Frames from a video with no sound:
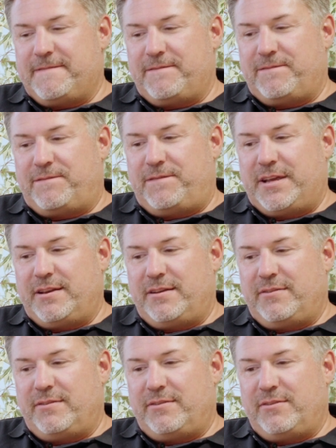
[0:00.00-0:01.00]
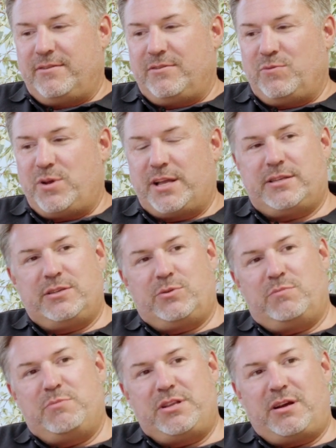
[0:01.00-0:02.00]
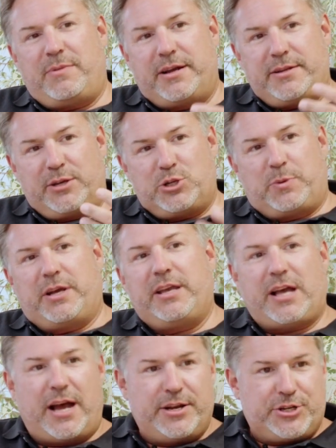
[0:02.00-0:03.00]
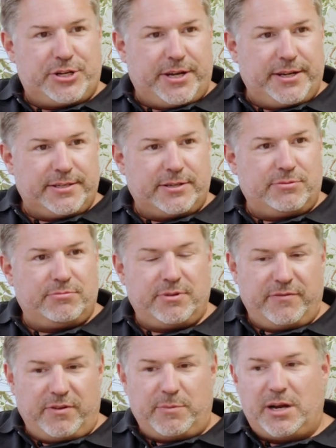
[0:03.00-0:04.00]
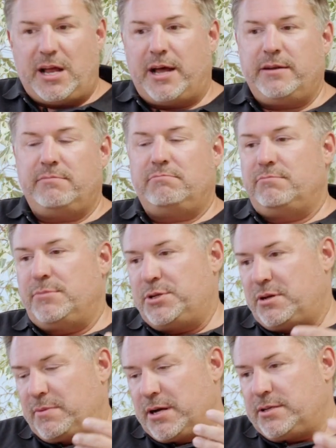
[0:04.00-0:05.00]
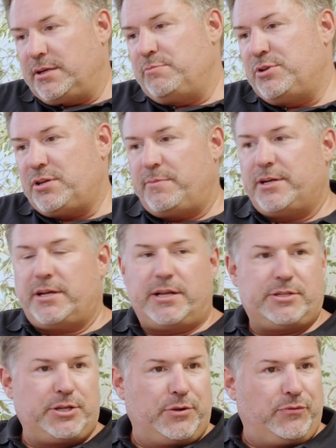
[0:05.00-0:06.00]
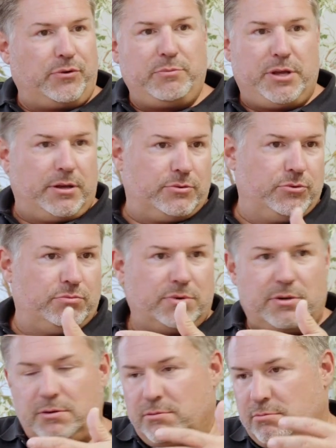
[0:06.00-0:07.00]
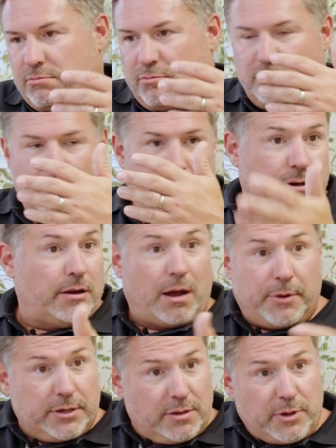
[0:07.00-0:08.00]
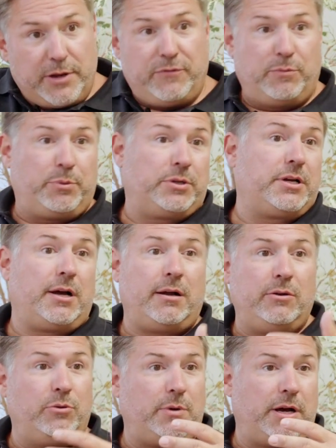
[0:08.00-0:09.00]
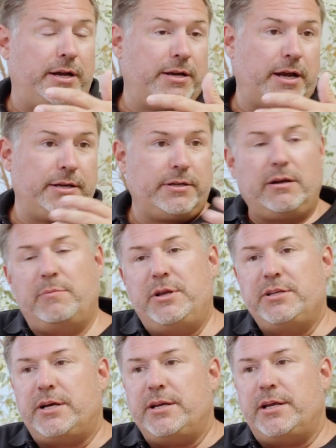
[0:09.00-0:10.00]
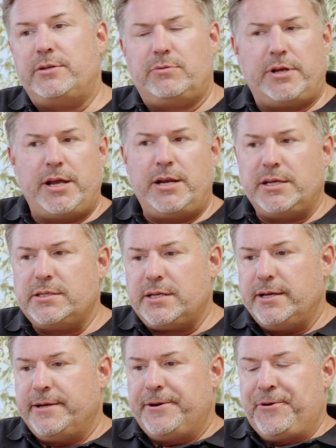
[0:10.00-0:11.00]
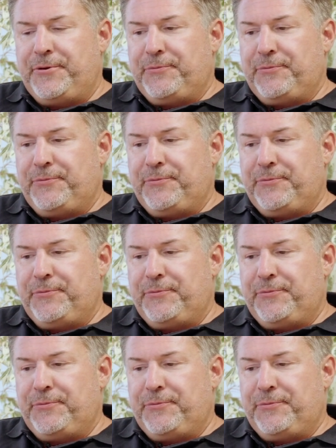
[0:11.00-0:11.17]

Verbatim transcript: Wenn du jetzt in so ein Mitarbeitergespräch einsteigst, mhm. also nehmen wir mal an, Mitarbeiterin, Mitarbeiter hat sich informiert über ein Arbeitnehmerinfoportal, infoportal über mhm. einen Eintrag im mhm. Intranet oder mhm. ähnliches. Mhm.